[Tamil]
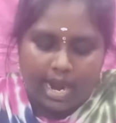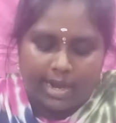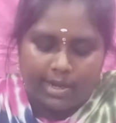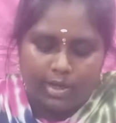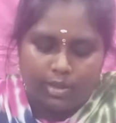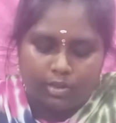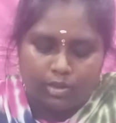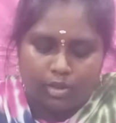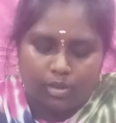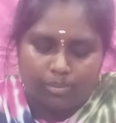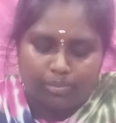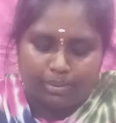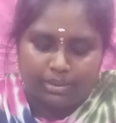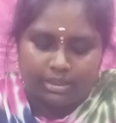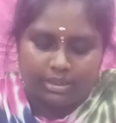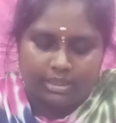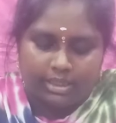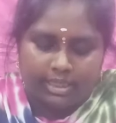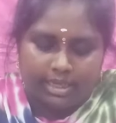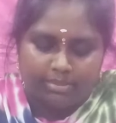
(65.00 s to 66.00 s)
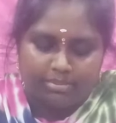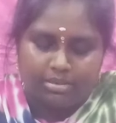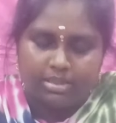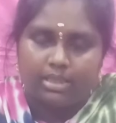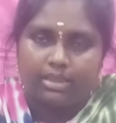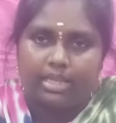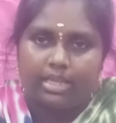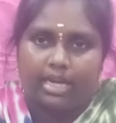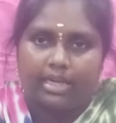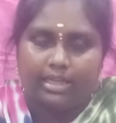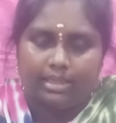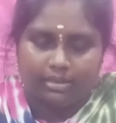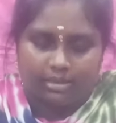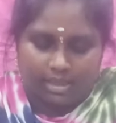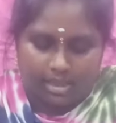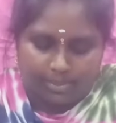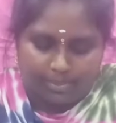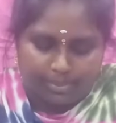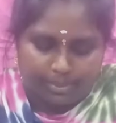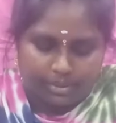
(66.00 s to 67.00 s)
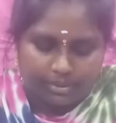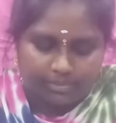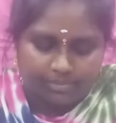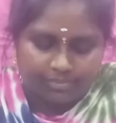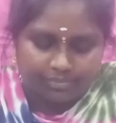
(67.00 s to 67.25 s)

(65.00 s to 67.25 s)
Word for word: ஐநூத்தி முப்பது டிஎம்சி தண்ணீர் திறப்பு